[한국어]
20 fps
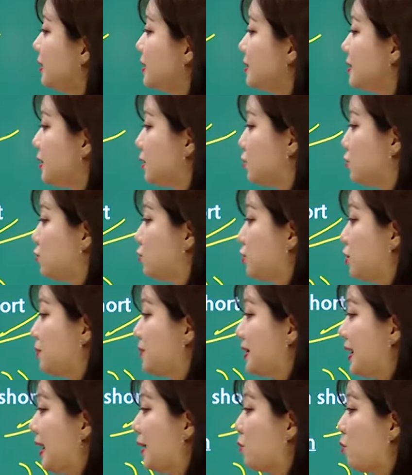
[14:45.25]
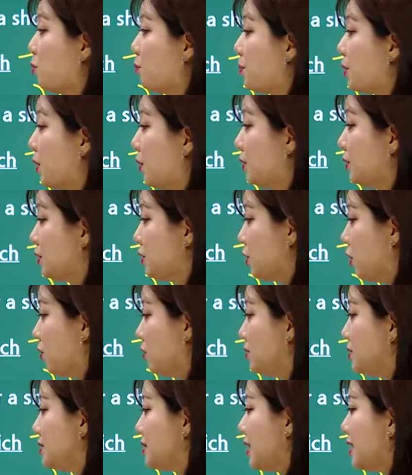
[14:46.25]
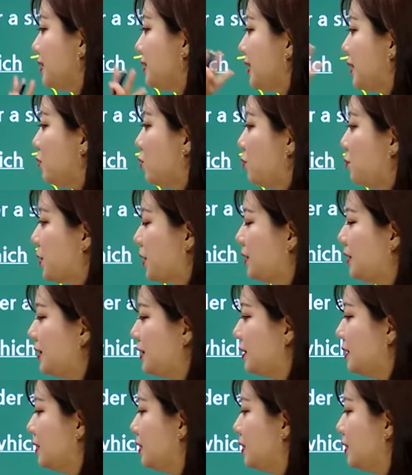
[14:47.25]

자, 주로 예고편, 영상 예고편은